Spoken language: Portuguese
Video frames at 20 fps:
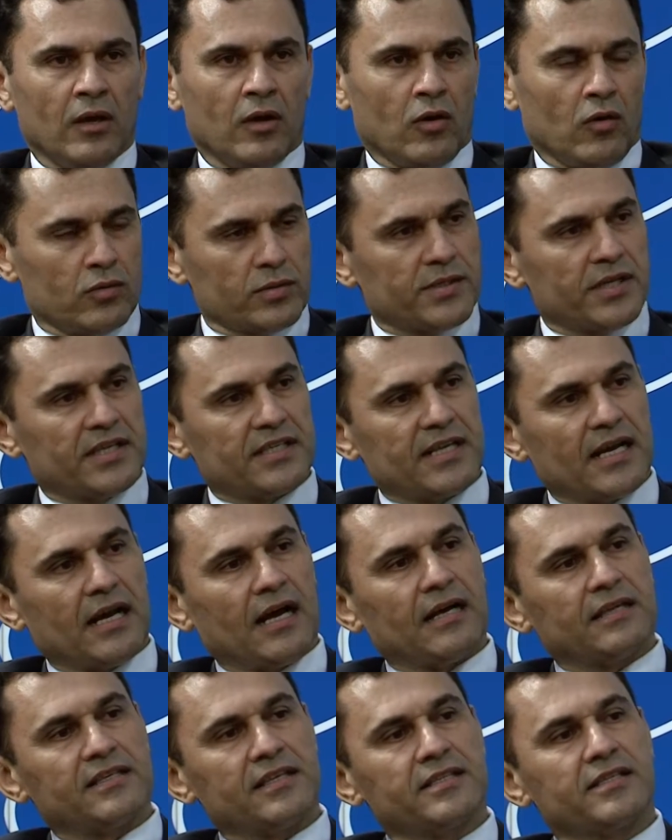ou seja,
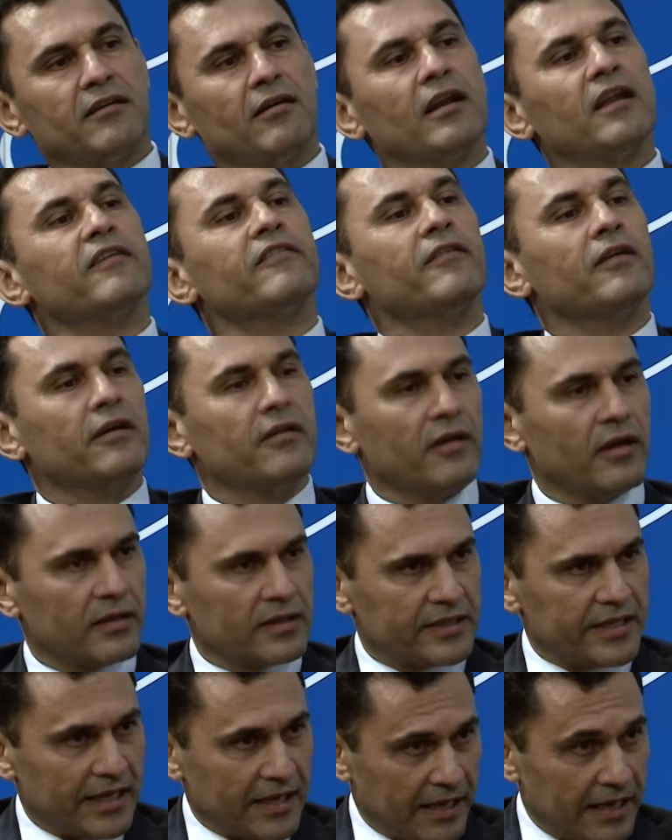a gestão ela
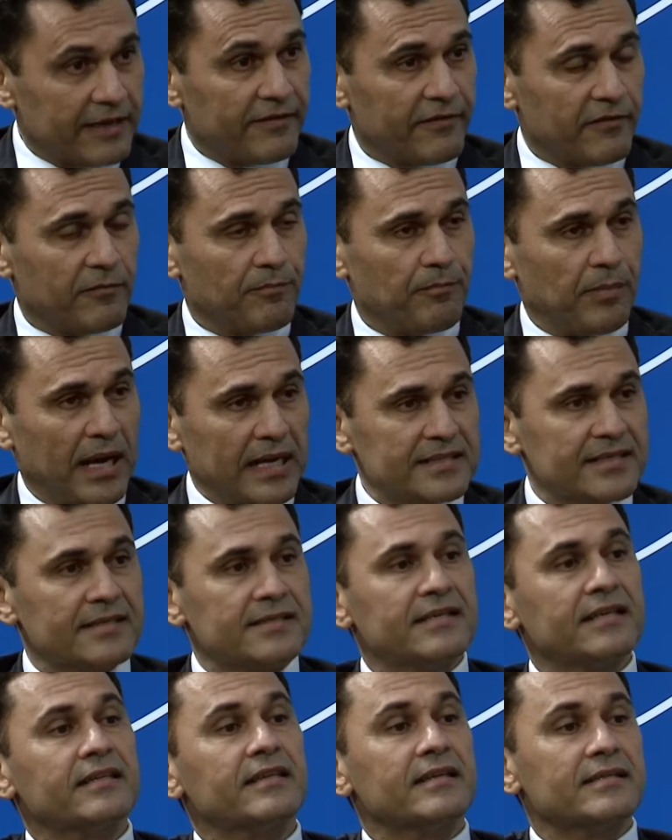te, é, passa a
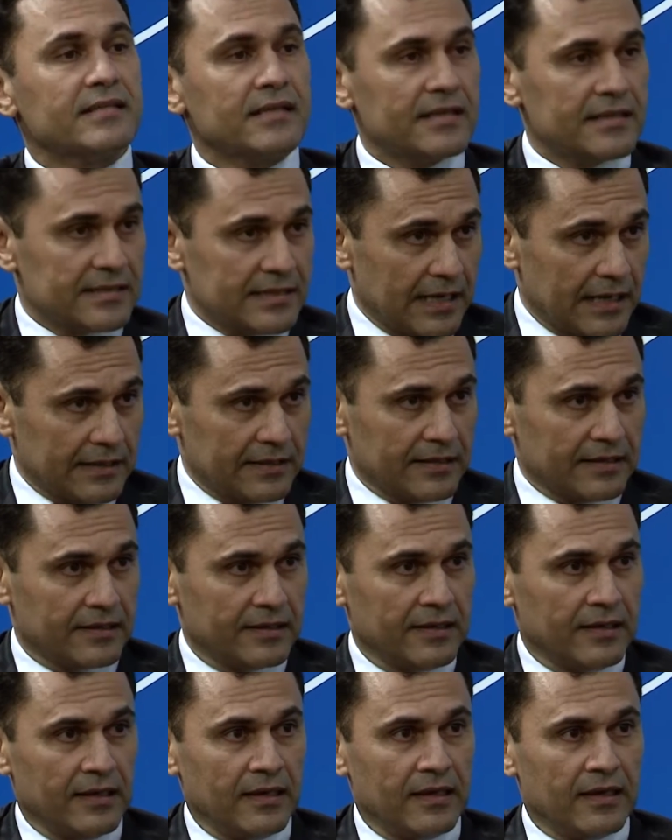ser terceirizada.
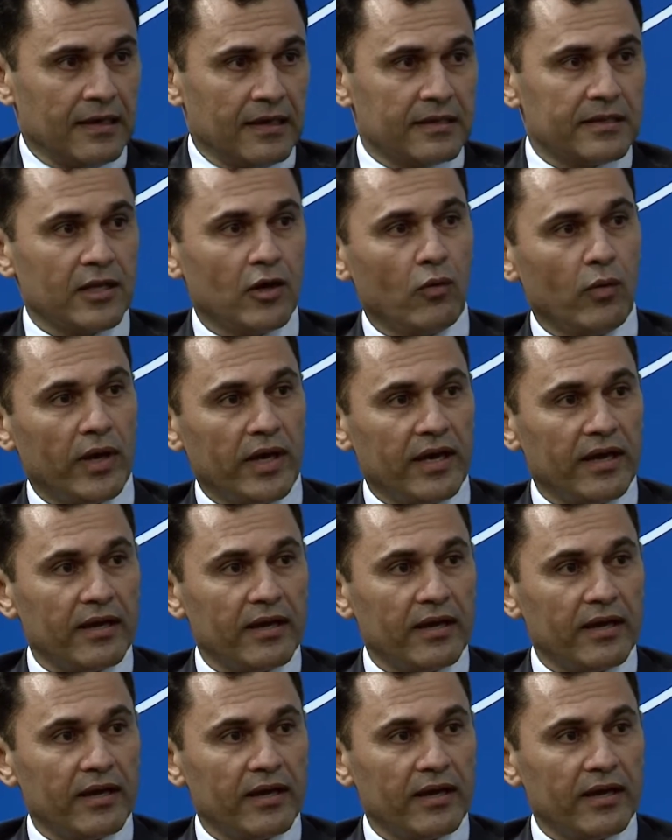Isso. Então